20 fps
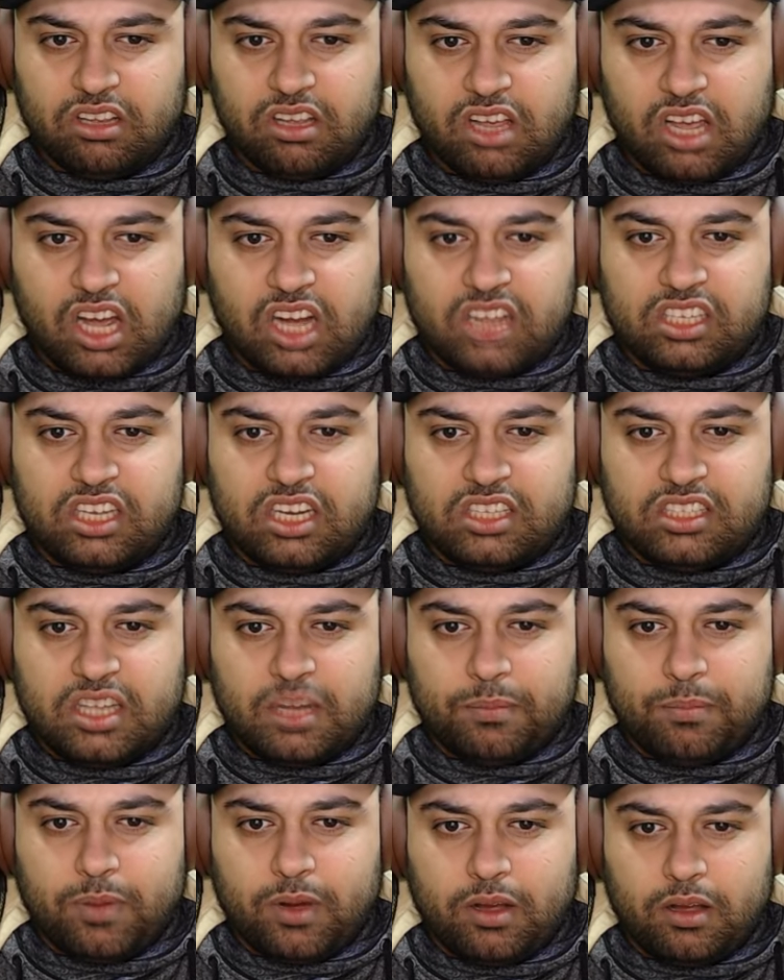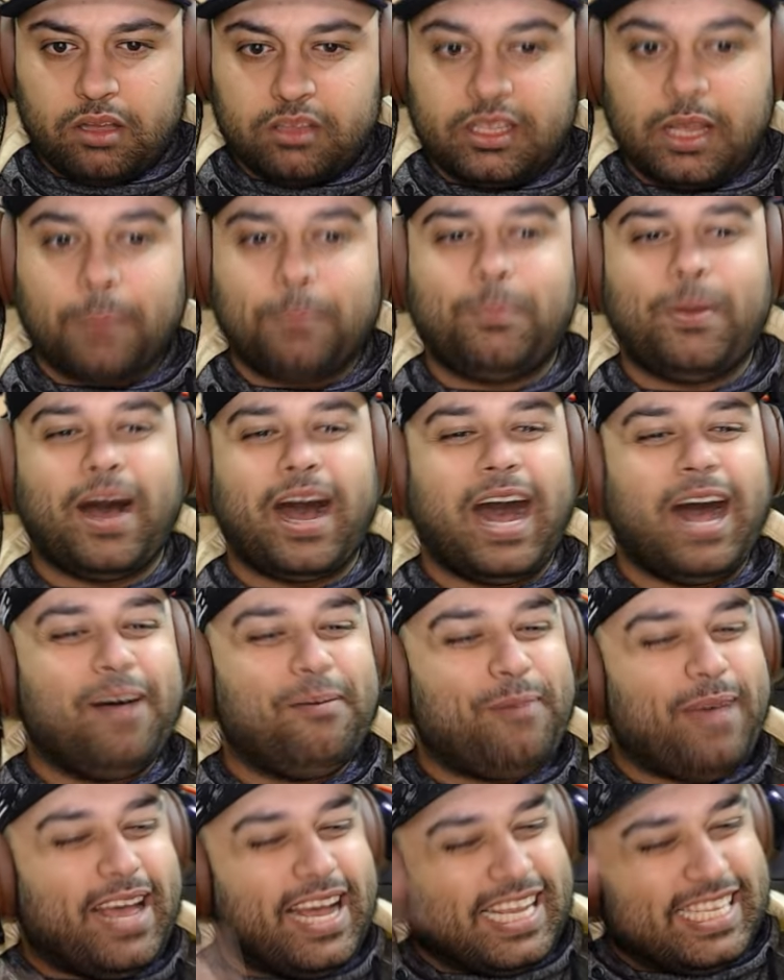اقتل الدبا
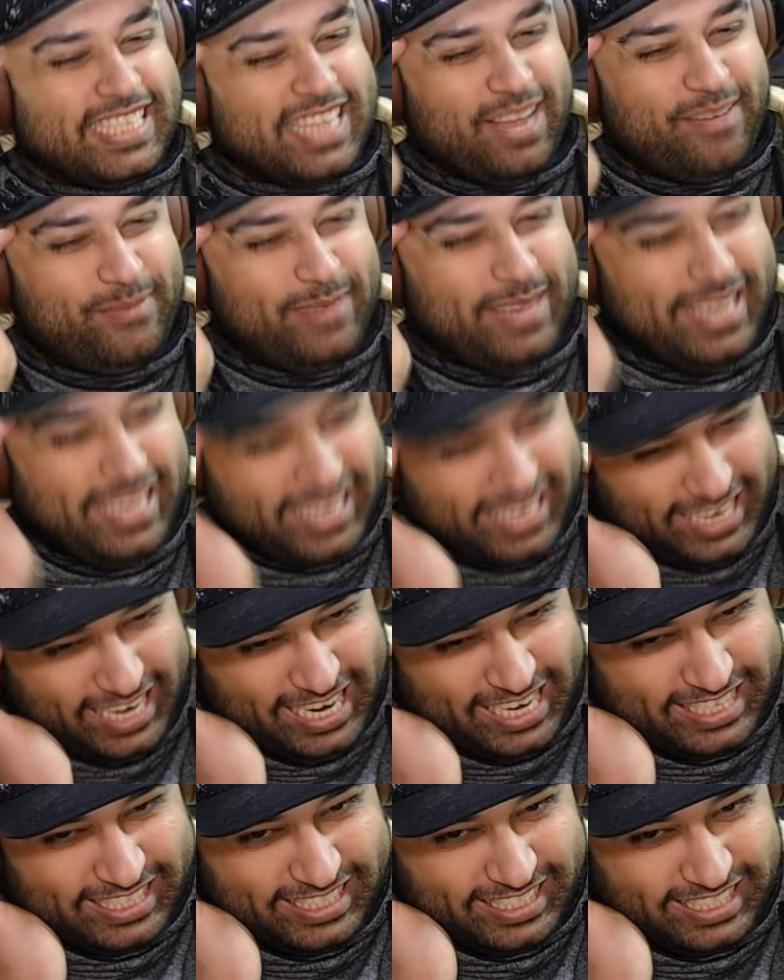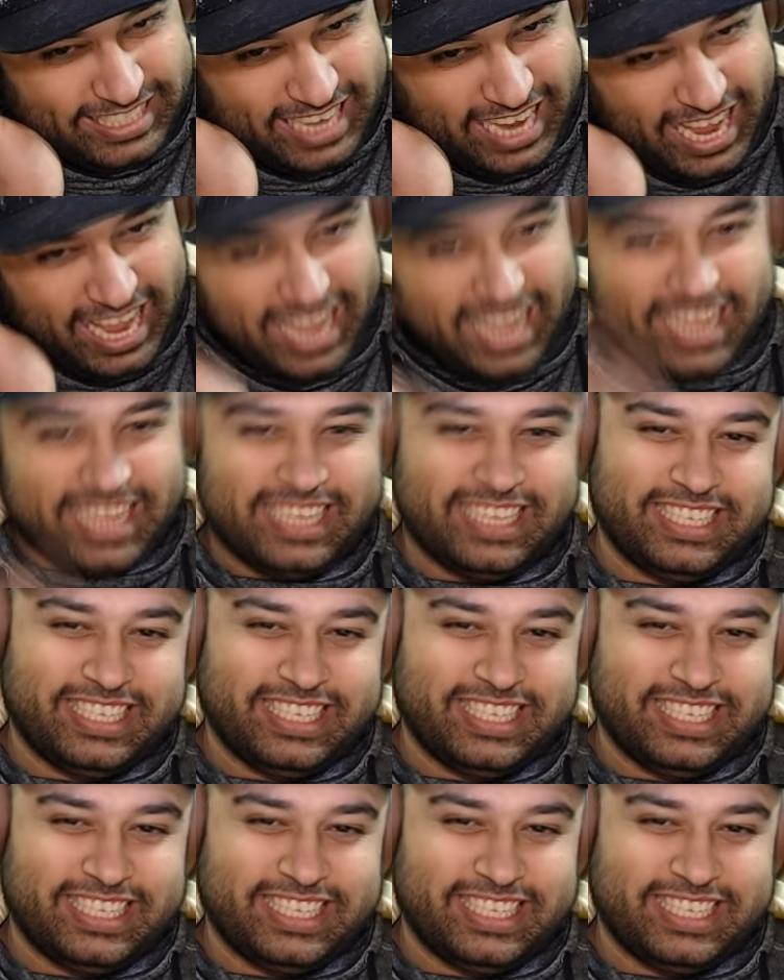دبابة يا سمير أنت